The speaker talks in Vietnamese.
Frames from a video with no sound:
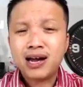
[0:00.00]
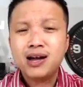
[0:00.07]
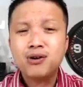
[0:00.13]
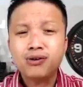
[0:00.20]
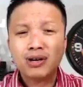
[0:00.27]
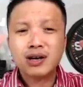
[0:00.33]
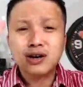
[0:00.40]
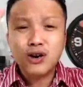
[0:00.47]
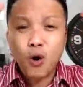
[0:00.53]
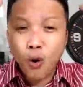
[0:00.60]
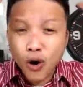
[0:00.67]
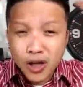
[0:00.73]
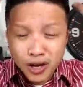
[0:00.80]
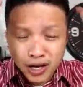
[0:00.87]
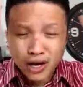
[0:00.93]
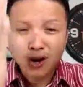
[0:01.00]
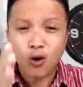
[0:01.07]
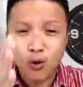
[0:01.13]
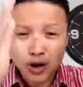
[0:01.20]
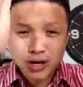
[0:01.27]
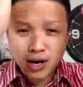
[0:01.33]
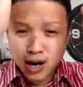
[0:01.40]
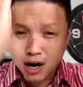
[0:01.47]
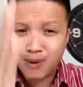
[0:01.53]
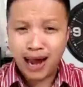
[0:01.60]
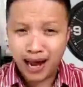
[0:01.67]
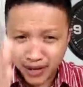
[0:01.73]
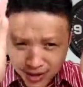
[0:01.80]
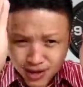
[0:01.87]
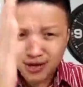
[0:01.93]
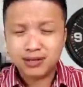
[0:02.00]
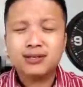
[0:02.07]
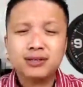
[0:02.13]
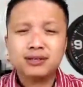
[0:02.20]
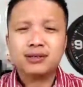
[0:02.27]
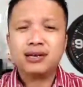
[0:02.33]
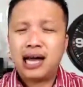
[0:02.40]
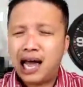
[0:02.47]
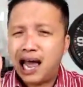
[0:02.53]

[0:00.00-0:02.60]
các bạn hiểu được cái khối những cái khối cơ bản nhất